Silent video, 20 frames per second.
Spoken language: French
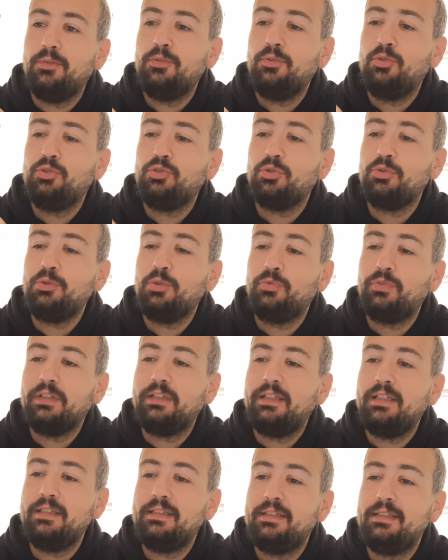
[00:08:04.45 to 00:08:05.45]
Non, non, aujourd'hui on
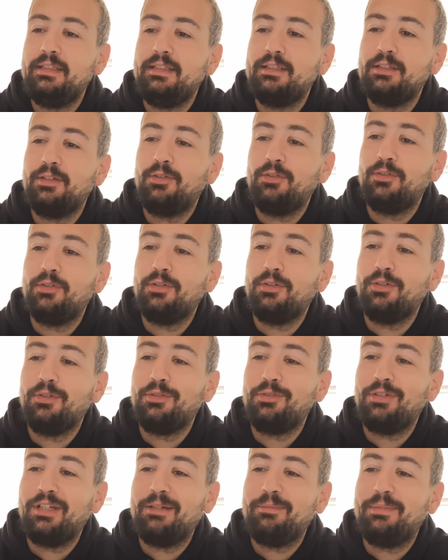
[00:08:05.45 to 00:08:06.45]
fête les 6 ans
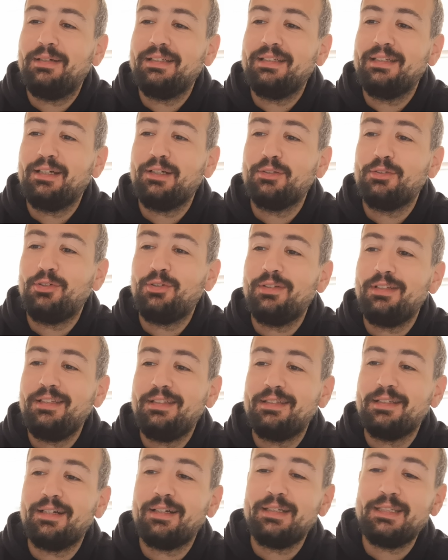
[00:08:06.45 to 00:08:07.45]
de la bagarre
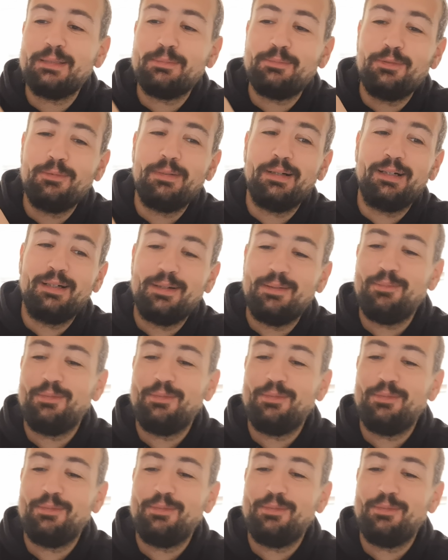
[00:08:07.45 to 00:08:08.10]
d'Orly Caris Bouba.